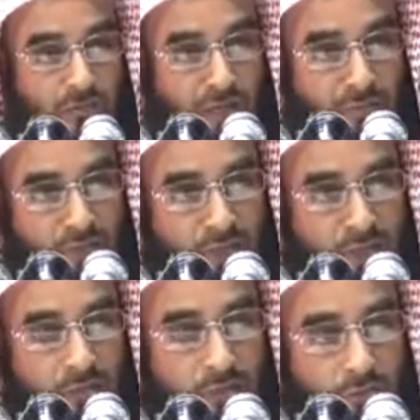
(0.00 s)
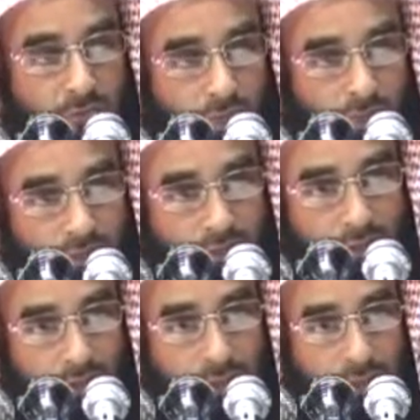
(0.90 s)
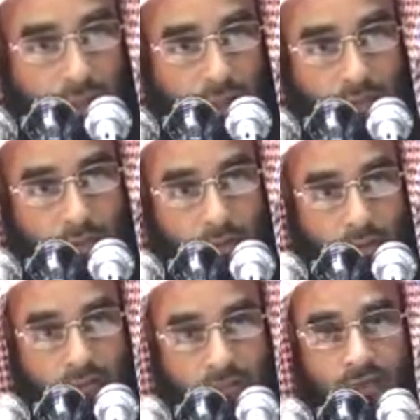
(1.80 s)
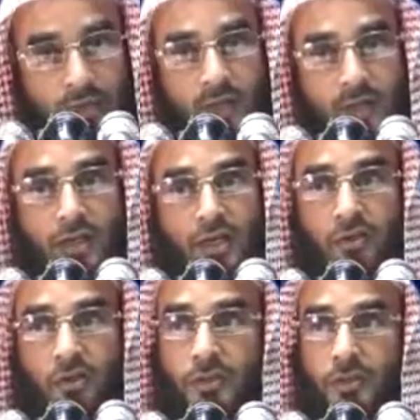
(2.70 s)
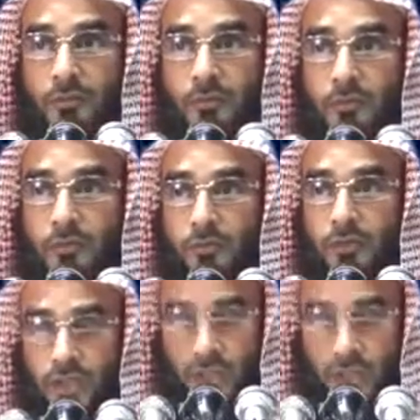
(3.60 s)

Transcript: এমাম তার খুতবা থেকে ফারেক না হয়ে যাবে খুদবা